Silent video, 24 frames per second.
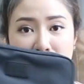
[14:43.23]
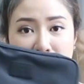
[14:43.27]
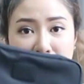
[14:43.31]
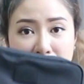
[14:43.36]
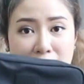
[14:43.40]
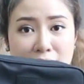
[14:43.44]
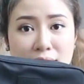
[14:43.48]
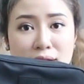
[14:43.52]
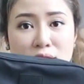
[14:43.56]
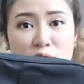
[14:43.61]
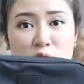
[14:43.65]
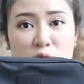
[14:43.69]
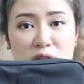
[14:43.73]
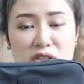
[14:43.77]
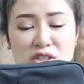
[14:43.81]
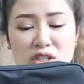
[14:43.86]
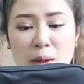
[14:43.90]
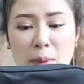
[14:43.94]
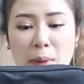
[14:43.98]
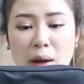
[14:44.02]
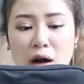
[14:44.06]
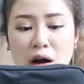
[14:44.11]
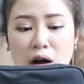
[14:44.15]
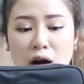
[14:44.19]
Men โดยเฉ
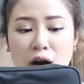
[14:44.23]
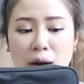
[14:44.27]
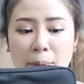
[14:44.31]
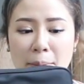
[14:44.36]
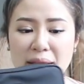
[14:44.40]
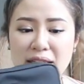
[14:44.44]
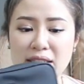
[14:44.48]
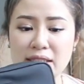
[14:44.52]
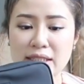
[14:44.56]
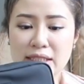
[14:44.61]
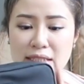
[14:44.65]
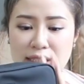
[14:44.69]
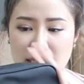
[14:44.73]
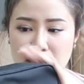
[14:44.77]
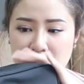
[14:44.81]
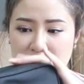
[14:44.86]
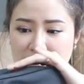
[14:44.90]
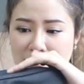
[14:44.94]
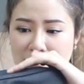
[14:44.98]
พาะเป็นสี